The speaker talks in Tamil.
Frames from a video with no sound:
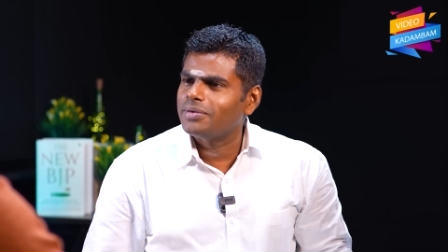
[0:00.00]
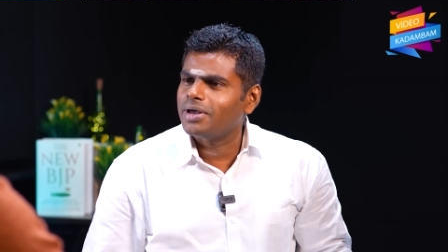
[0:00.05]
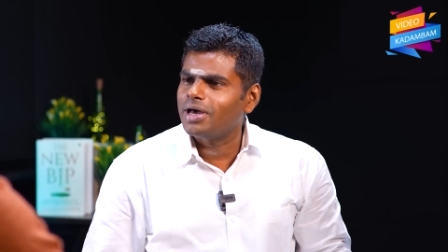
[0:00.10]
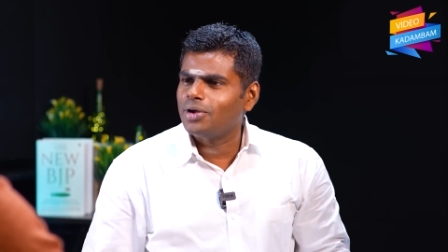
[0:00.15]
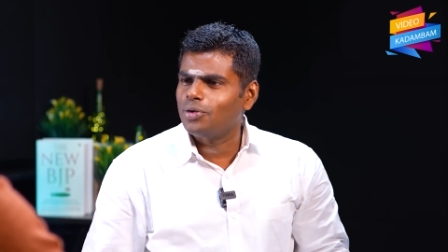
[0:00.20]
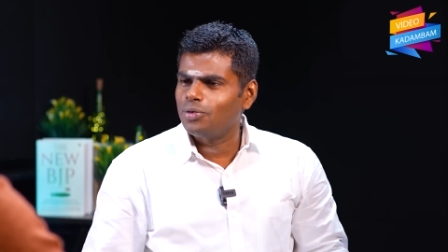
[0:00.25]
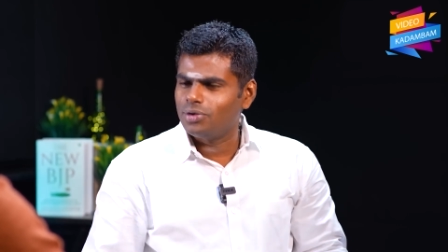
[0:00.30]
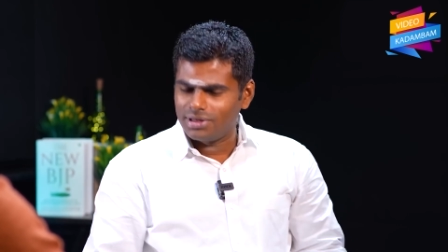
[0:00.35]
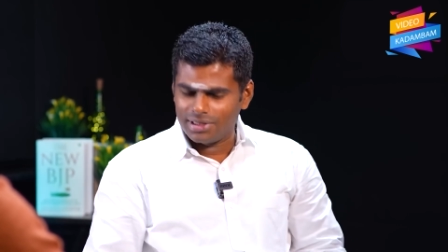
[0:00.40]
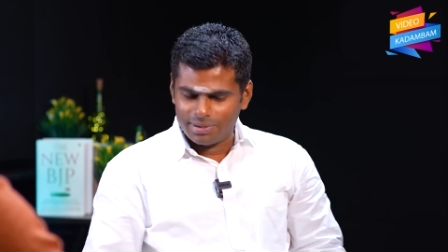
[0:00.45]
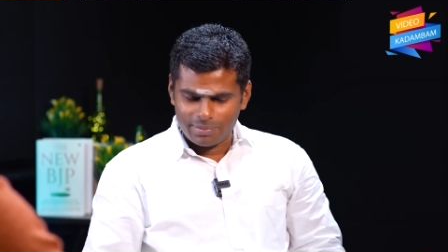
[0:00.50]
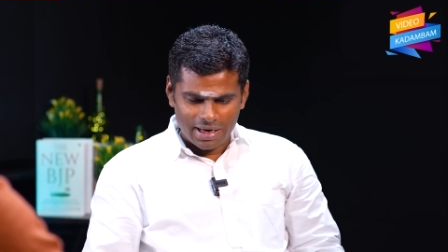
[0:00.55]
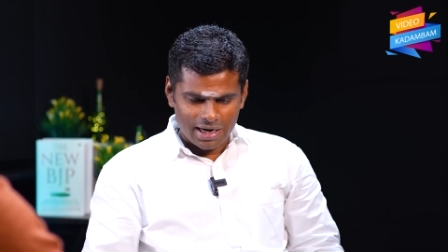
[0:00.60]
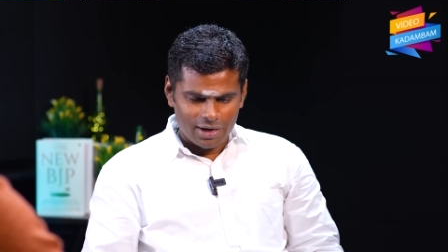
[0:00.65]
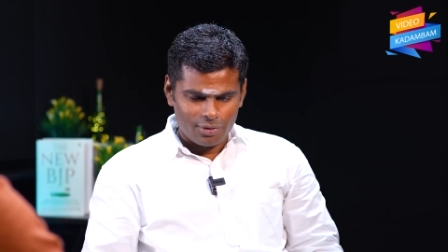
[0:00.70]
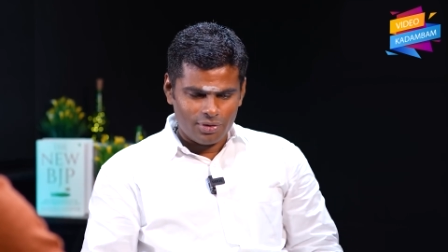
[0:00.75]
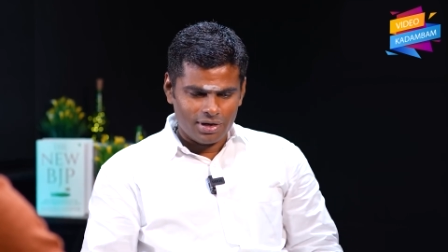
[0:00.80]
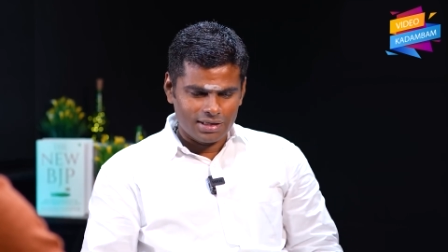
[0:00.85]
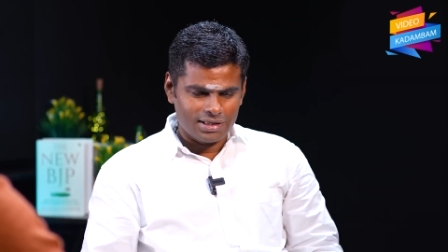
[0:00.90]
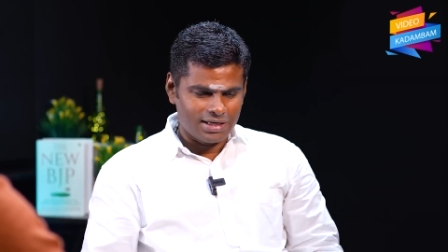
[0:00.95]
யாரோ ஒருத்தர்
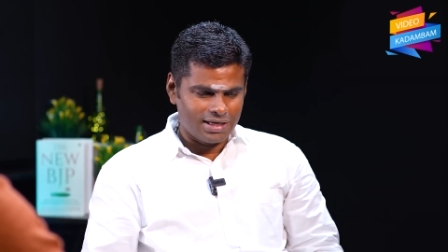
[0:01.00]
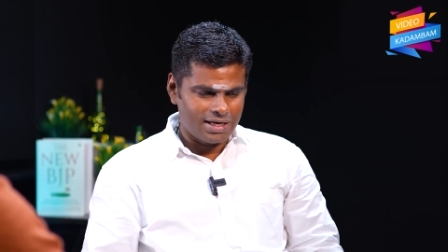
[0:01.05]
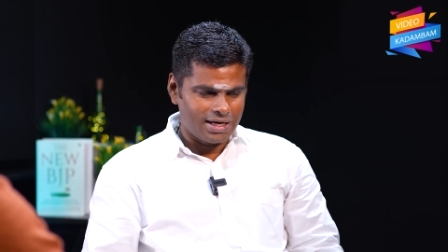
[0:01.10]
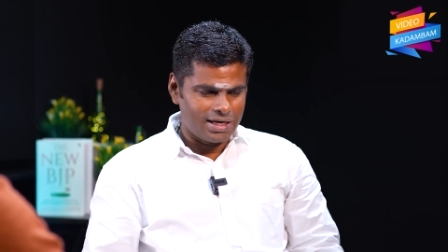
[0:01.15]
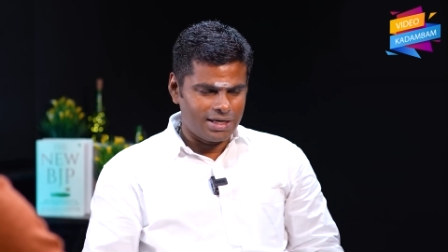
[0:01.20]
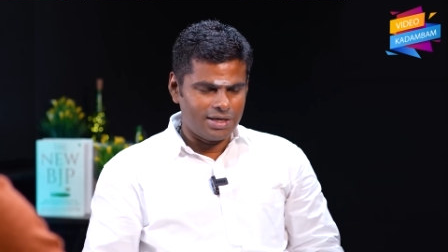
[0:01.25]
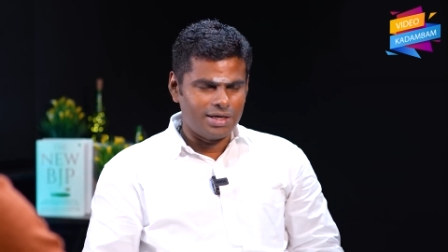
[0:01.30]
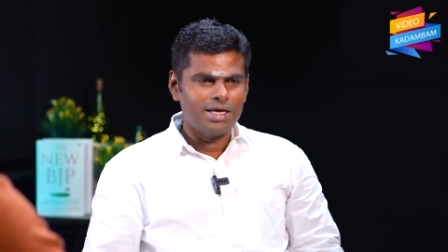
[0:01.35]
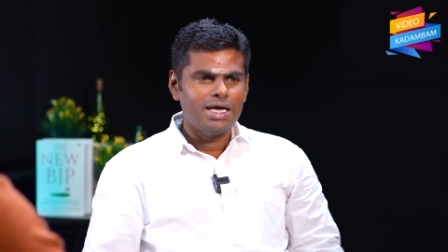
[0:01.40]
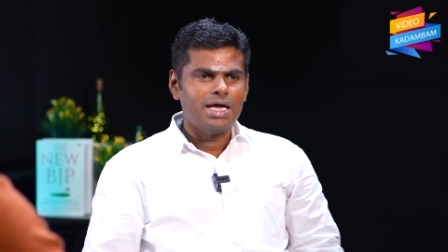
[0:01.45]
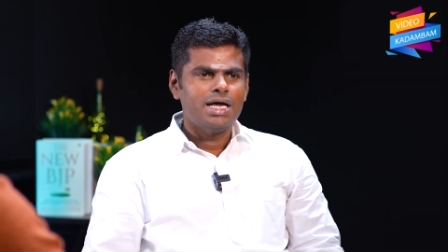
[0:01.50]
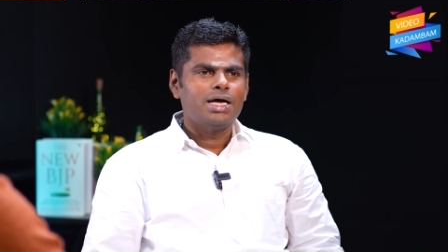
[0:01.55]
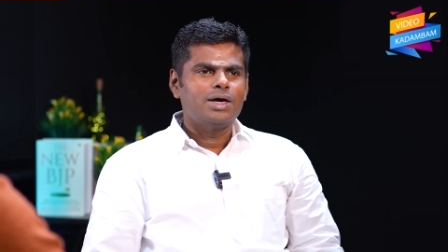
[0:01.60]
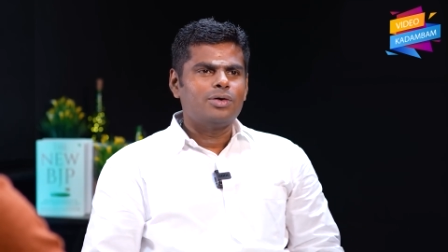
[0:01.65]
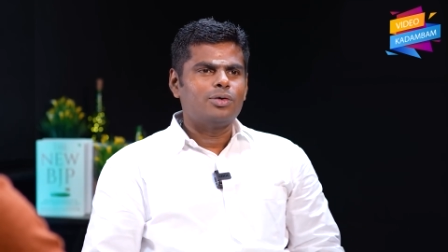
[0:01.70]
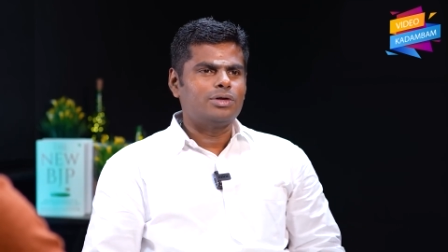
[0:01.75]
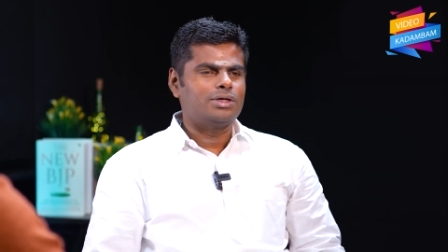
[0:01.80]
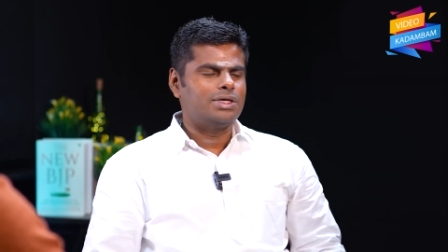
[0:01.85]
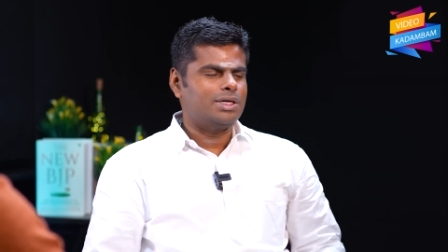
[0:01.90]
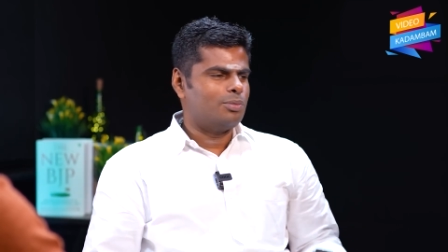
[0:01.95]
மேலே உட்காந்துருக்காரு
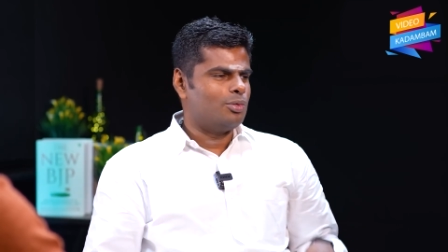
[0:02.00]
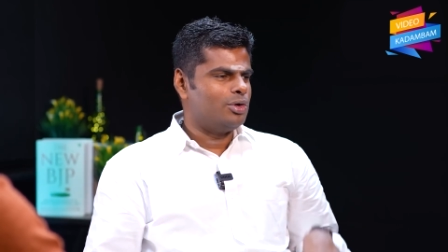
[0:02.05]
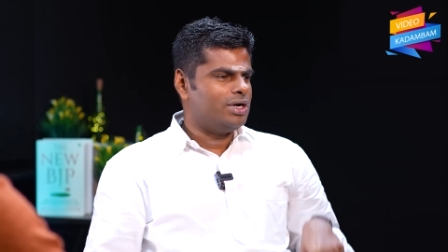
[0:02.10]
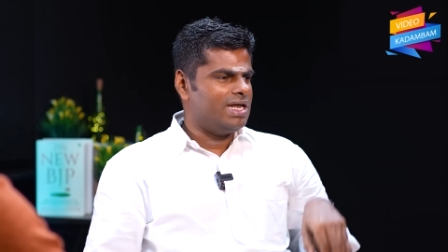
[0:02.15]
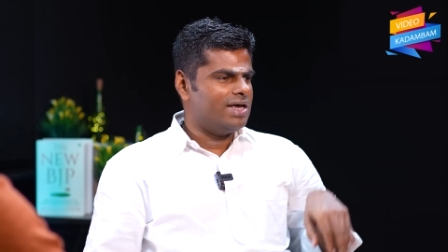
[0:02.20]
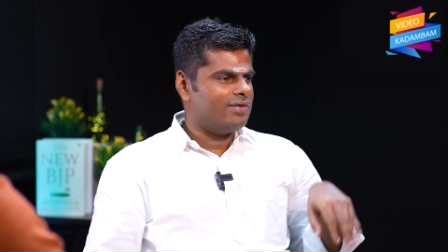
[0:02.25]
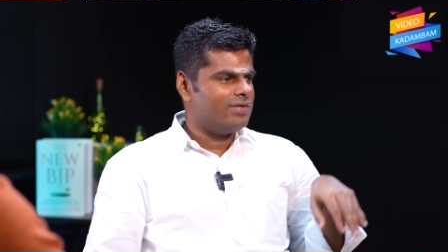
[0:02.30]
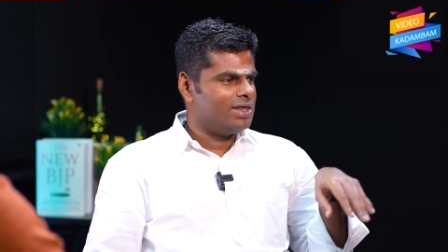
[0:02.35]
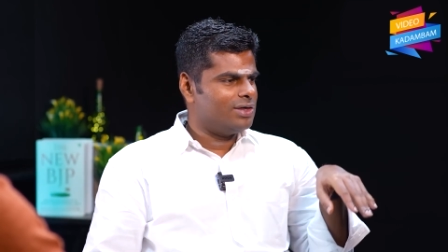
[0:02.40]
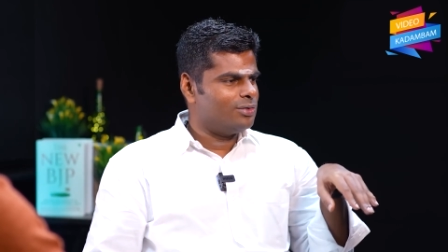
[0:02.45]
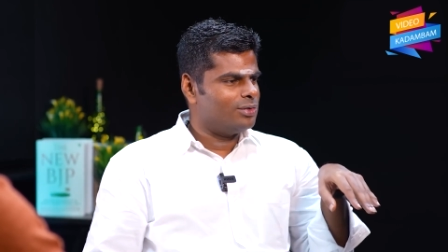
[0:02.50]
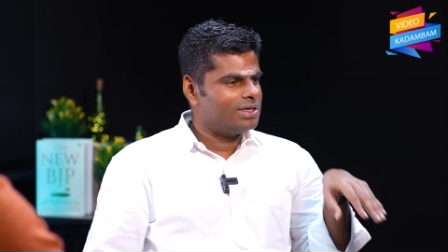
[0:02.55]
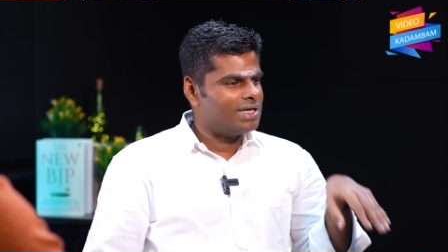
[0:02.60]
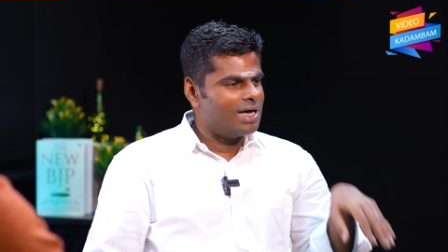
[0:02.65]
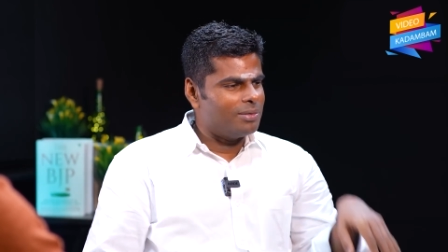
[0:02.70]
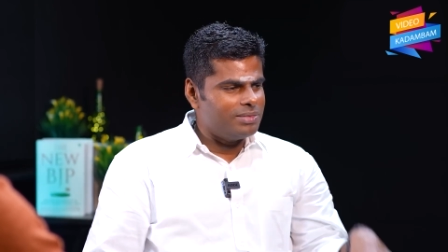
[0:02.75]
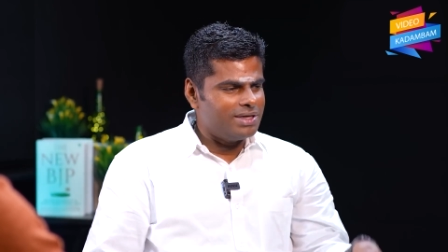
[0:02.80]
ஒருத்தர் முட்டியை வச்சு ஒருத்தர்